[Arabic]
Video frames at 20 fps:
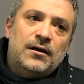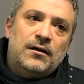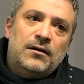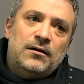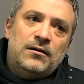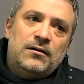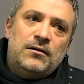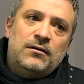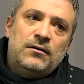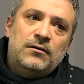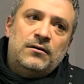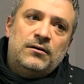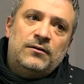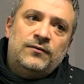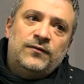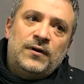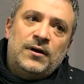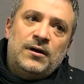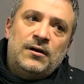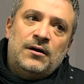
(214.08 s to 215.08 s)
آه،
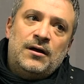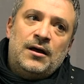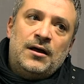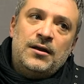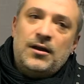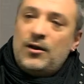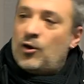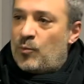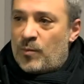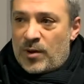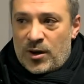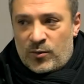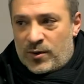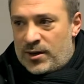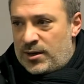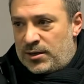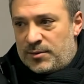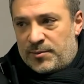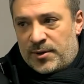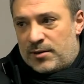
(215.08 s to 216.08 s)
فانا لو ما
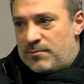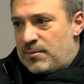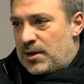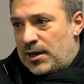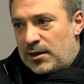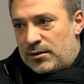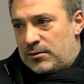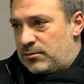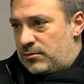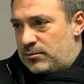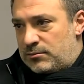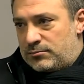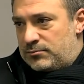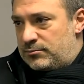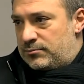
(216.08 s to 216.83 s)
الوالد يمكن ما كنت